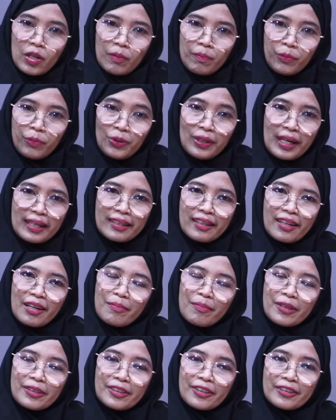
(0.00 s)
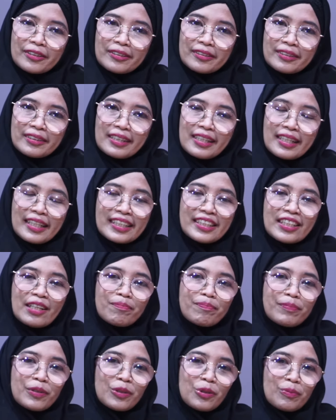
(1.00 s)
Bulan Ramadan
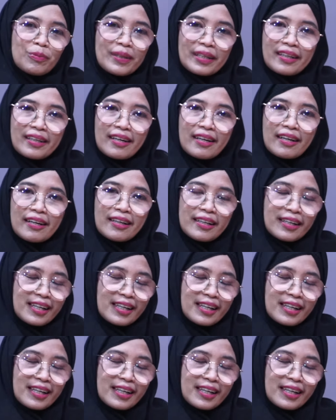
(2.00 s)
yang penuh berkah,